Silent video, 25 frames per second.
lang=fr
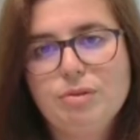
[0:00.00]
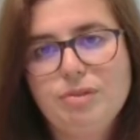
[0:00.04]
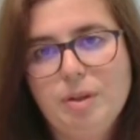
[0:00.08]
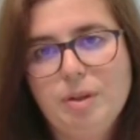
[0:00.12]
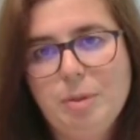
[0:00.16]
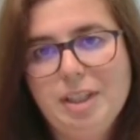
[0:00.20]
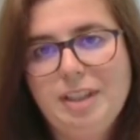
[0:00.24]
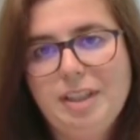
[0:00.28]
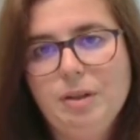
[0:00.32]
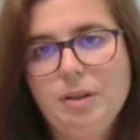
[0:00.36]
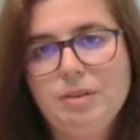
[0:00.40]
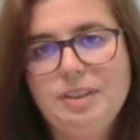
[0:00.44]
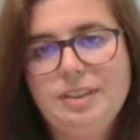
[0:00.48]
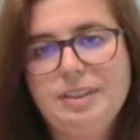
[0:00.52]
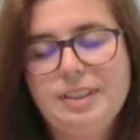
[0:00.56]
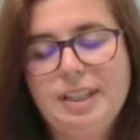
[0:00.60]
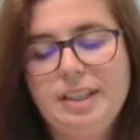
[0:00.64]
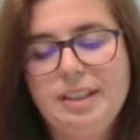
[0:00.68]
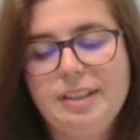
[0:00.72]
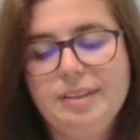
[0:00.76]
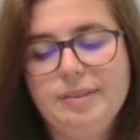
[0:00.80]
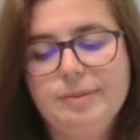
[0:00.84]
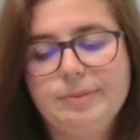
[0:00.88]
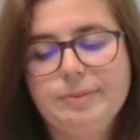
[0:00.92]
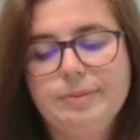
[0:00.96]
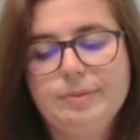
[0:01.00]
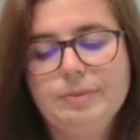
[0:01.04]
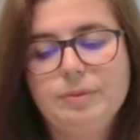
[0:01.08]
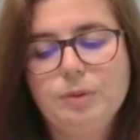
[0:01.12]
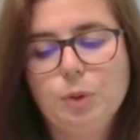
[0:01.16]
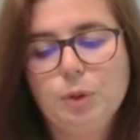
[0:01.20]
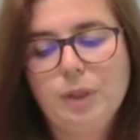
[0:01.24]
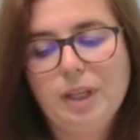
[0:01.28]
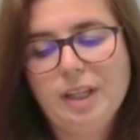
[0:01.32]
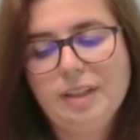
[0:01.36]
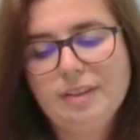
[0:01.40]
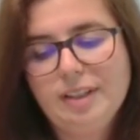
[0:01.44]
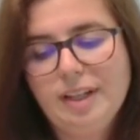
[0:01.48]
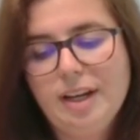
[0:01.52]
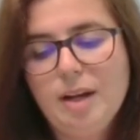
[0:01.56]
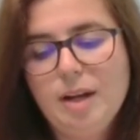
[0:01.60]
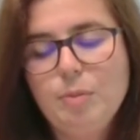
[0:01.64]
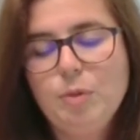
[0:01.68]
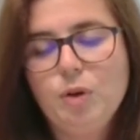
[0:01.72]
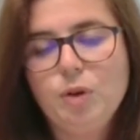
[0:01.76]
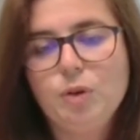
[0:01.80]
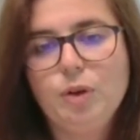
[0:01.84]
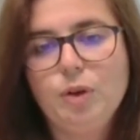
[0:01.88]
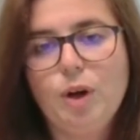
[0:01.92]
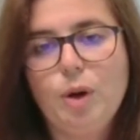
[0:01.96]
fabriquées en Italie donc
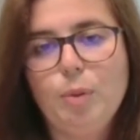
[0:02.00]
intégralement en